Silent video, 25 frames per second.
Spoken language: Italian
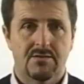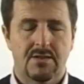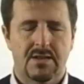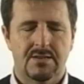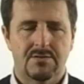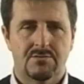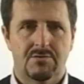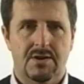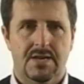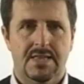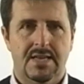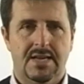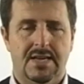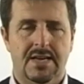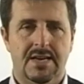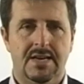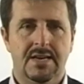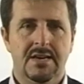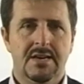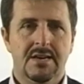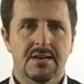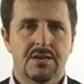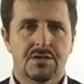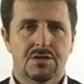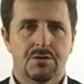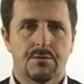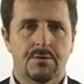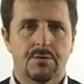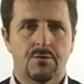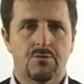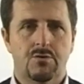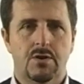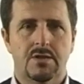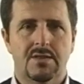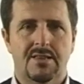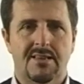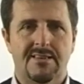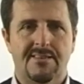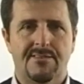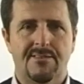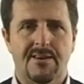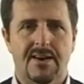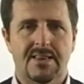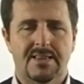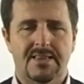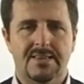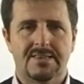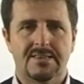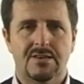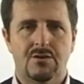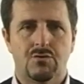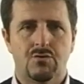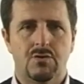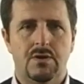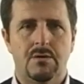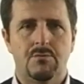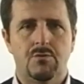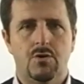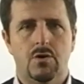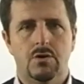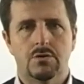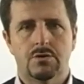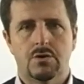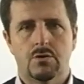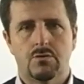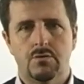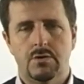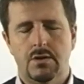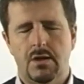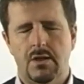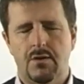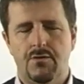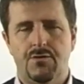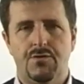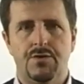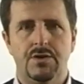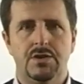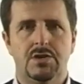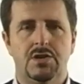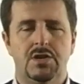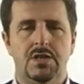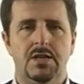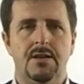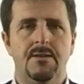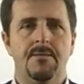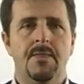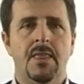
Una squadra che soprattutto in trasferta si chiude molto, quindi difficili,